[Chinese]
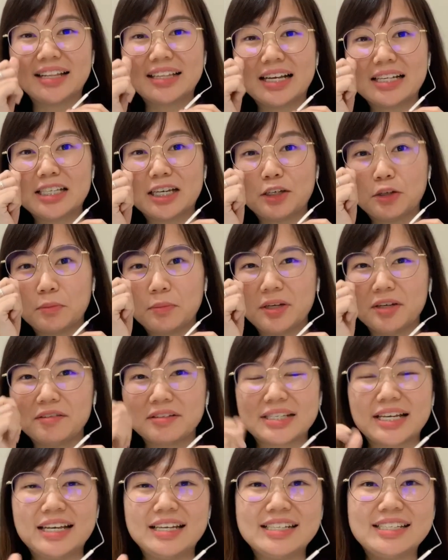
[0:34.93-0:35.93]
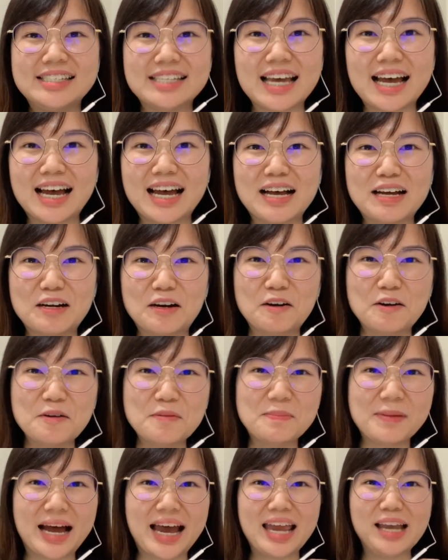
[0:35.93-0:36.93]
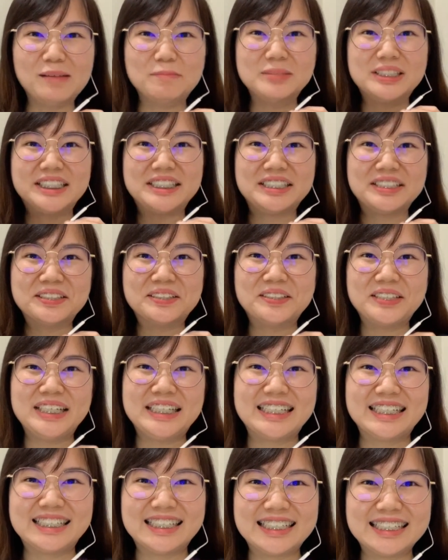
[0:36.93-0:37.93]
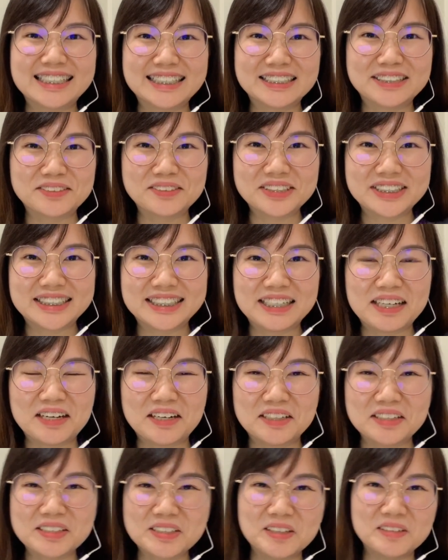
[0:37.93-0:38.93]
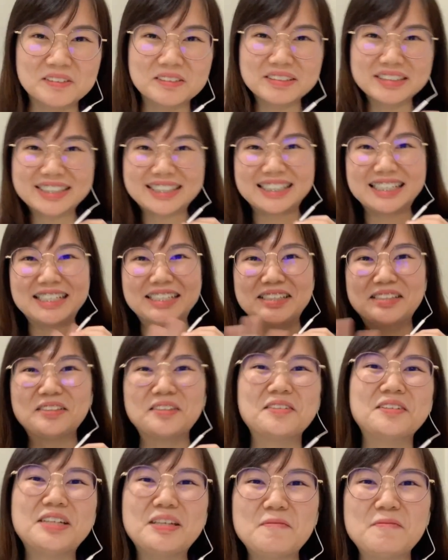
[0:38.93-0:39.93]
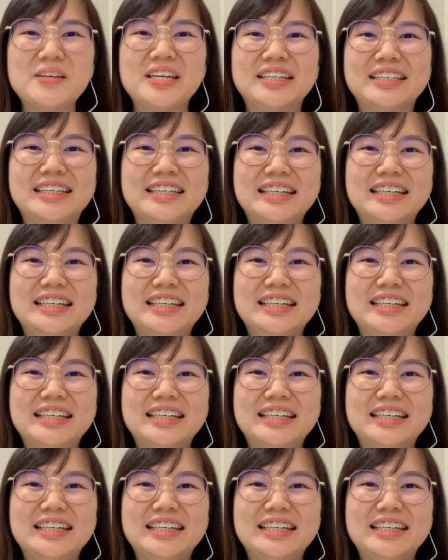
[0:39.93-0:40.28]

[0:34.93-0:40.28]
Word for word: 大家有没有在家，然后把 MCO 一点零的东西哈重新做过一遍？